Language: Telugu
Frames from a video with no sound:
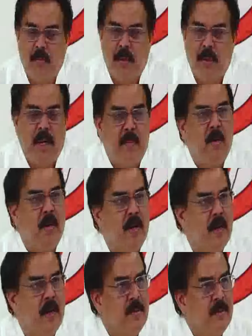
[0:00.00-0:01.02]
పిఠాపురం
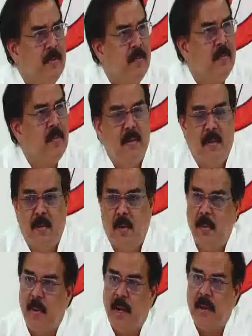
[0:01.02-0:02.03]
వెళ్ళారు
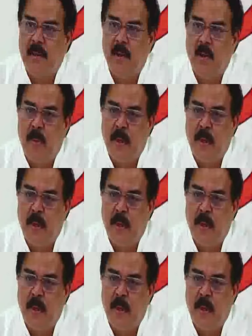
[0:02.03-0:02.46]
కొన్ని ప్రాంతాల్లో